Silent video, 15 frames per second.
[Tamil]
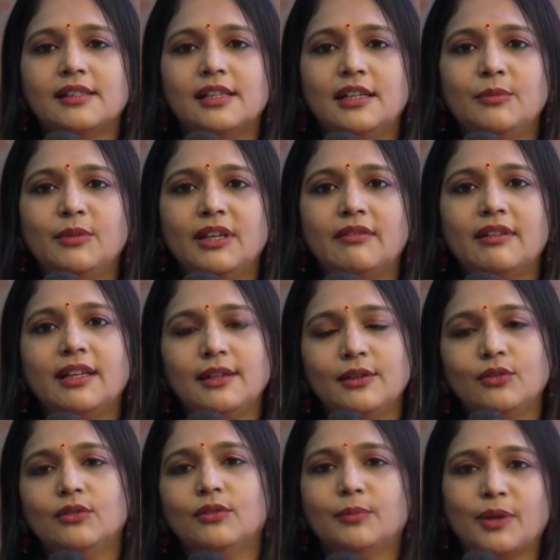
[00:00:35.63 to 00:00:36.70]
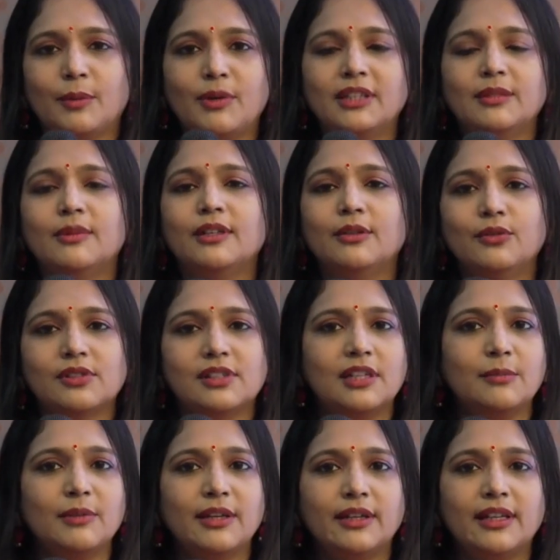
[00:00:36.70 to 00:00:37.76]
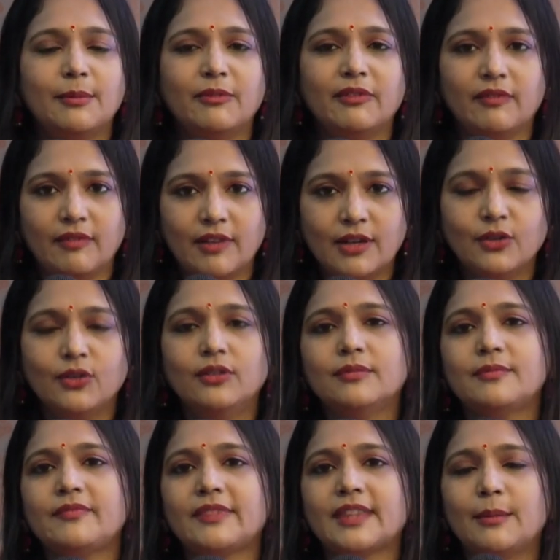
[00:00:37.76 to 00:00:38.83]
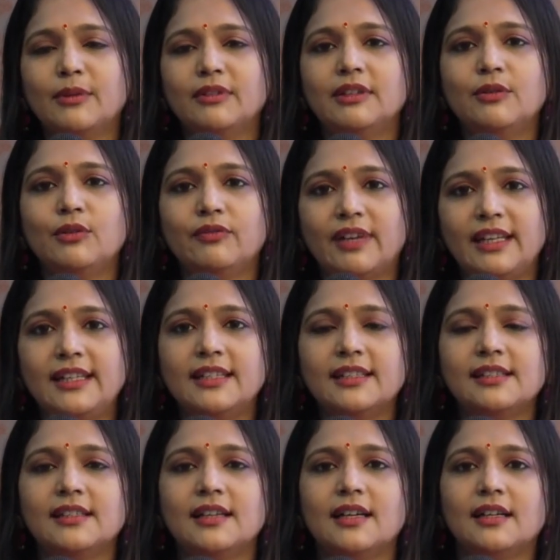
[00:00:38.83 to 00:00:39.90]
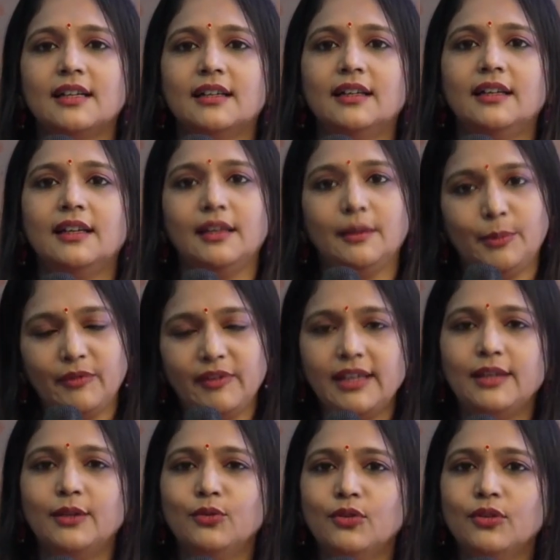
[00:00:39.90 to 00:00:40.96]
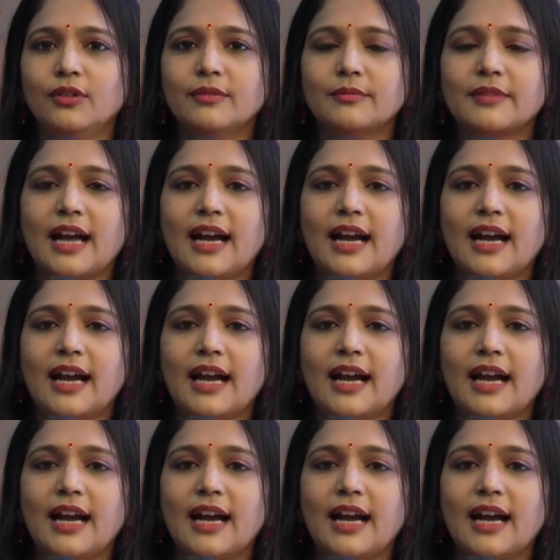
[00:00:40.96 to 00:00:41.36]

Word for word: செழுமையை விட இன்னும் பிரமாதமான ஒரு செழுமைக்கு நம்ம வரணும் நம்ம வந்து ஒரு வல்லரசு நாடாக இப்போவே இருக்கோம்